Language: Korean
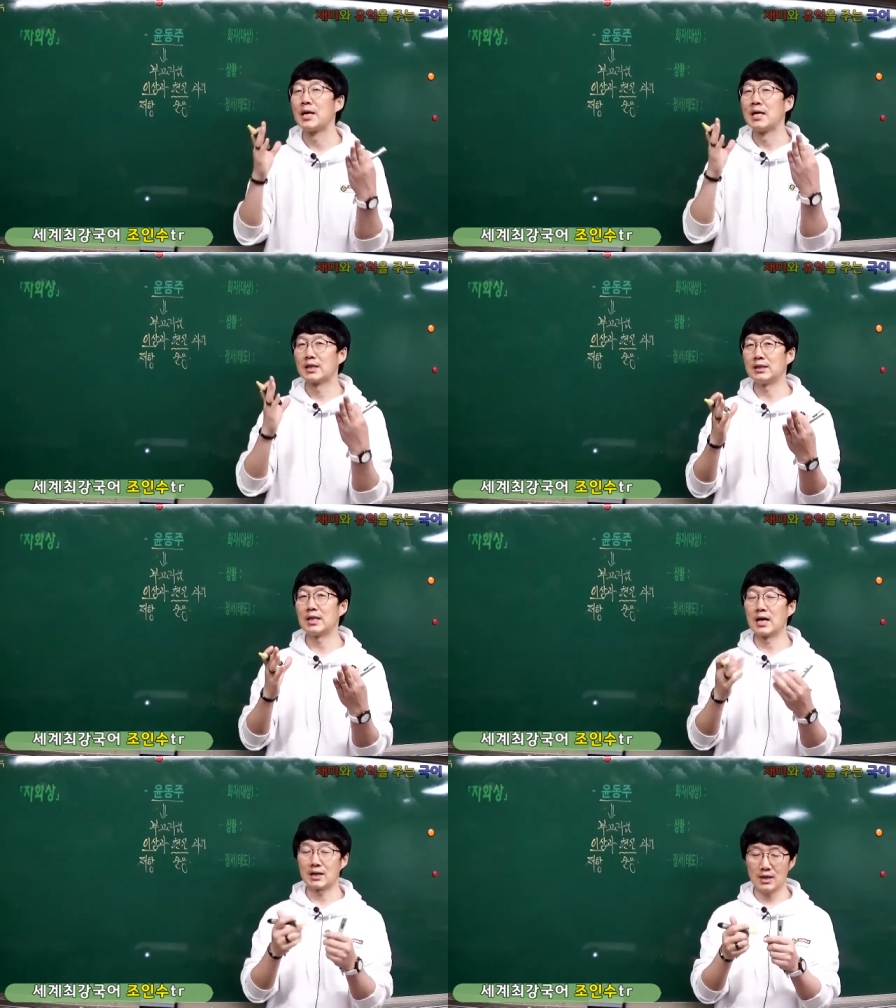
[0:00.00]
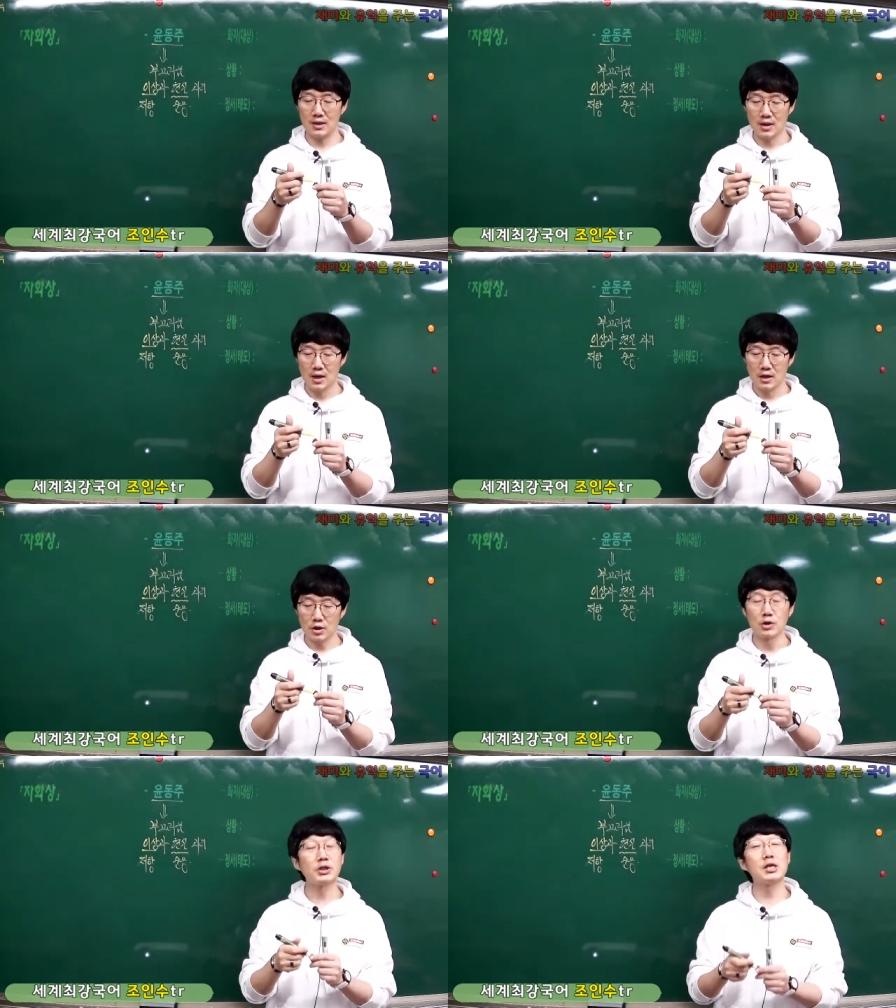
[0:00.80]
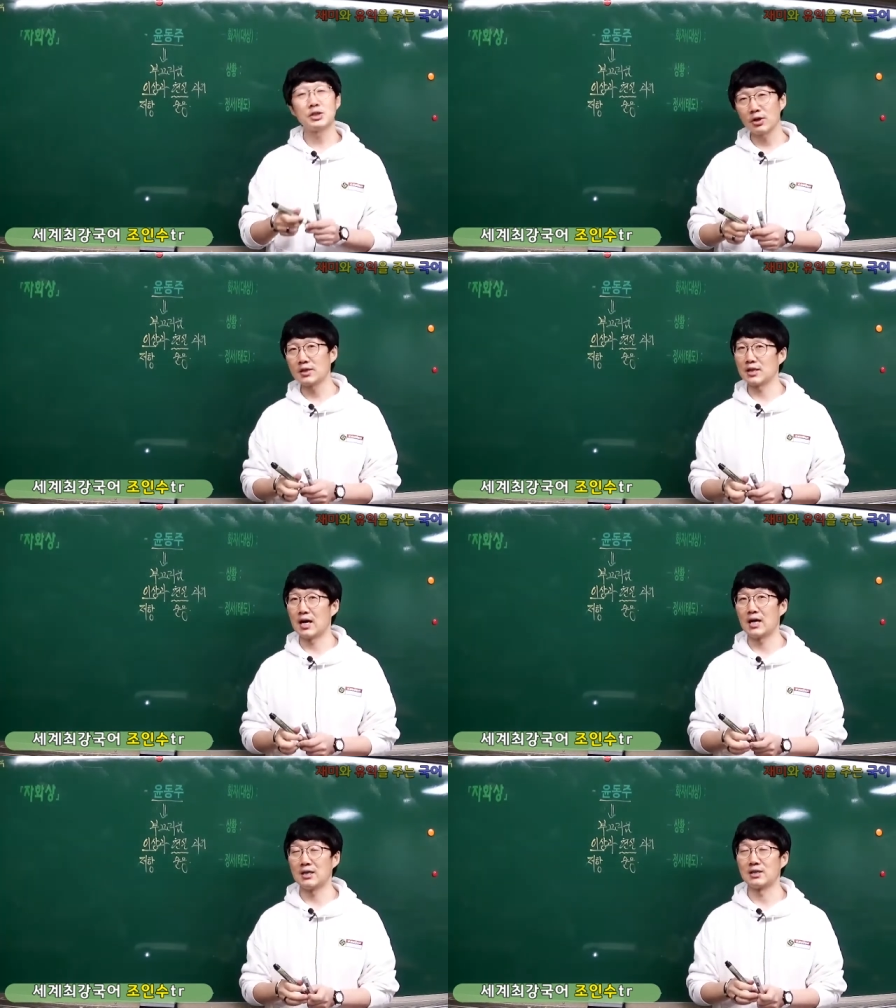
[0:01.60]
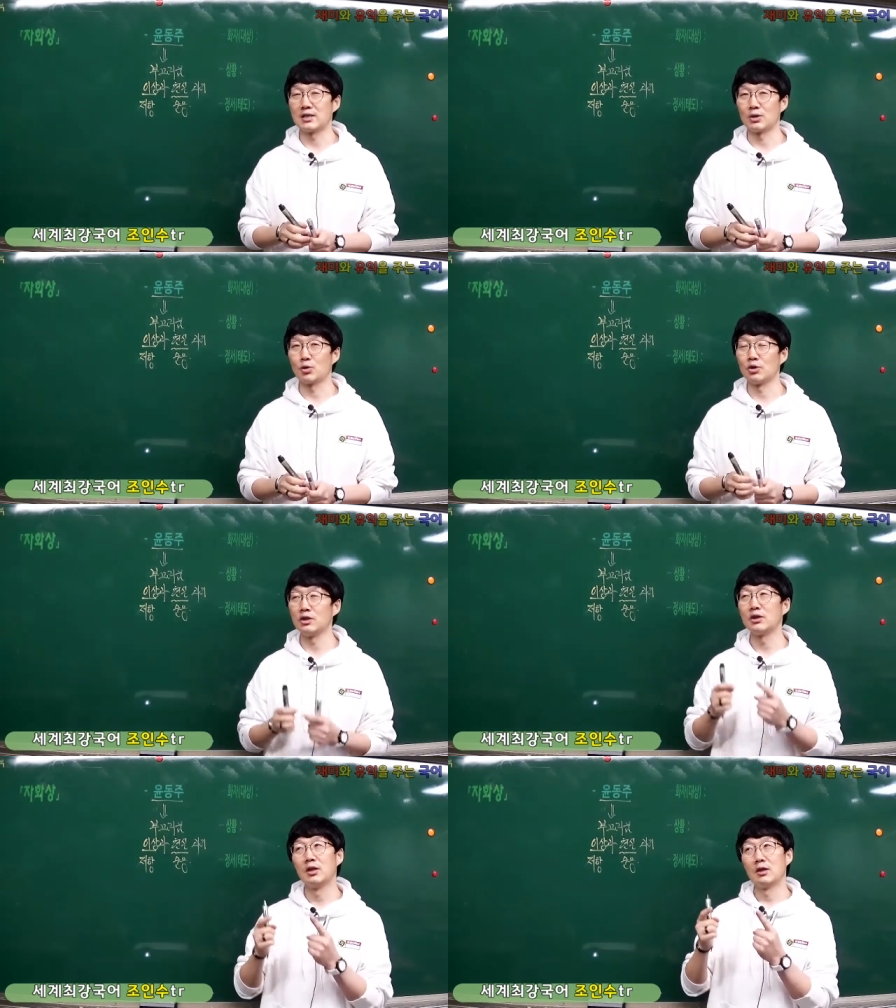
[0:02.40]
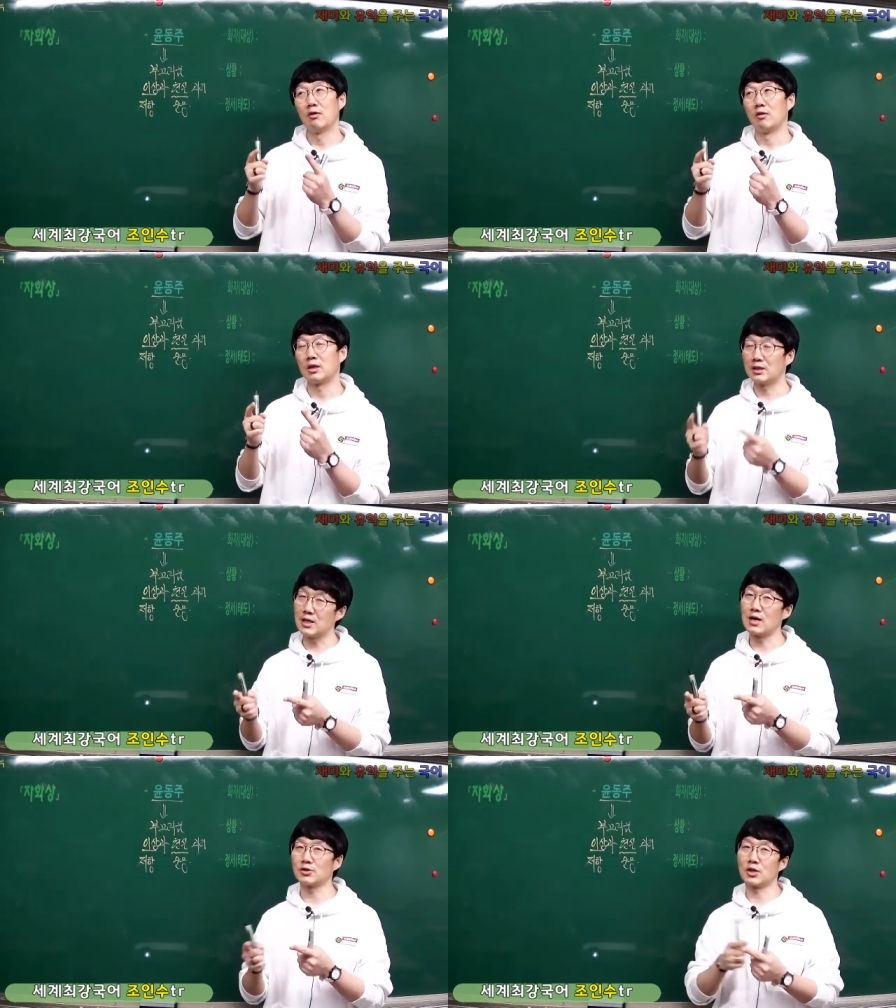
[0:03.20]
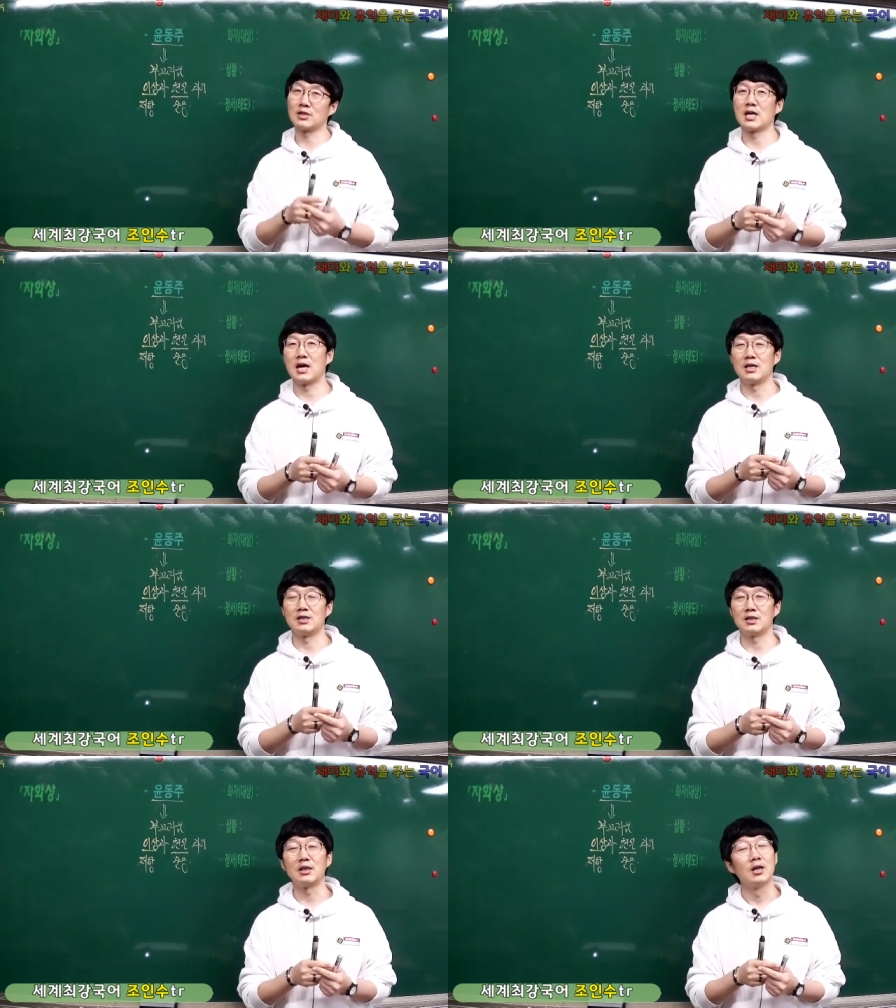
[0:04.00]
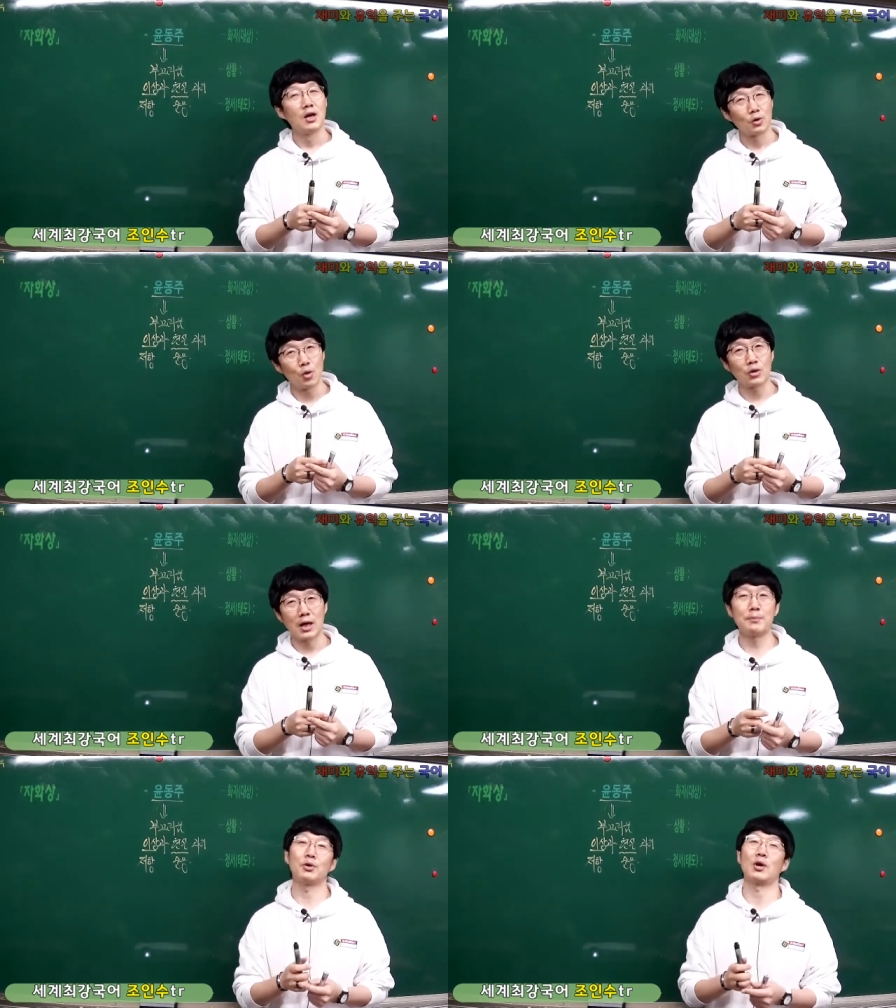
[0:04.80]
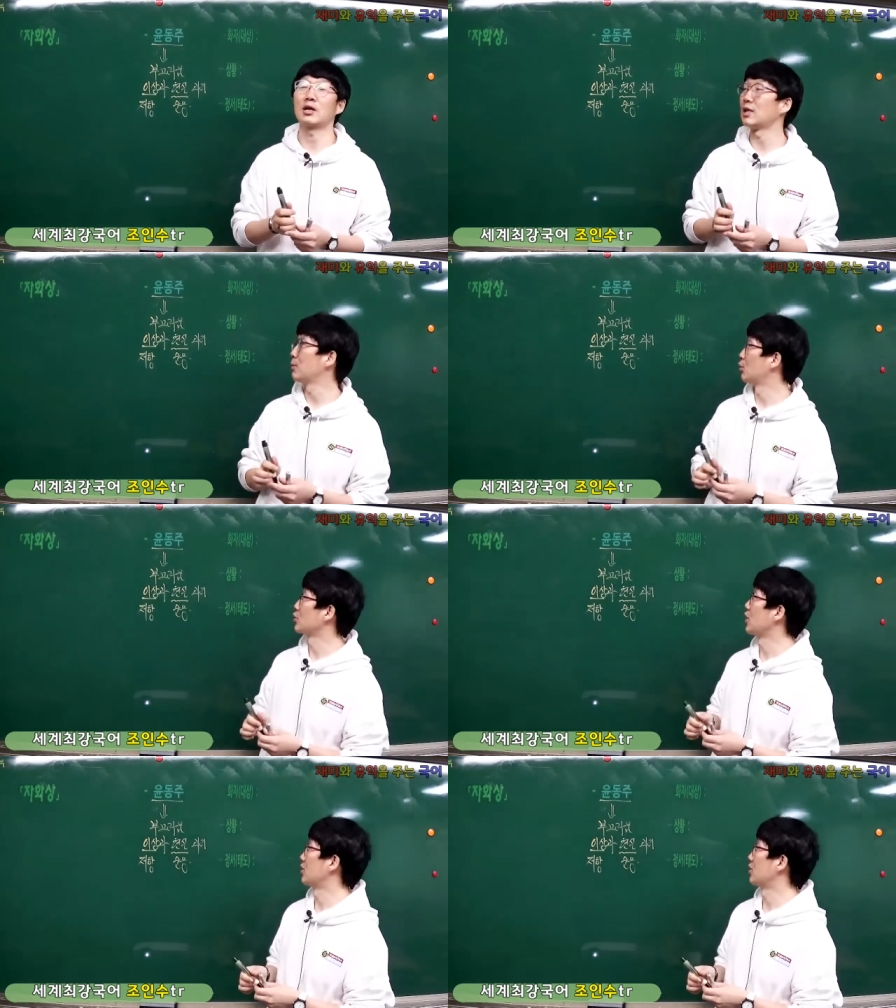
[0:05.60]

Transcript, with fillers: 그 나가 현실적인 자아인지 혹은 어, 이상적인 자아인지를 꼭 한번 확인해 보셔야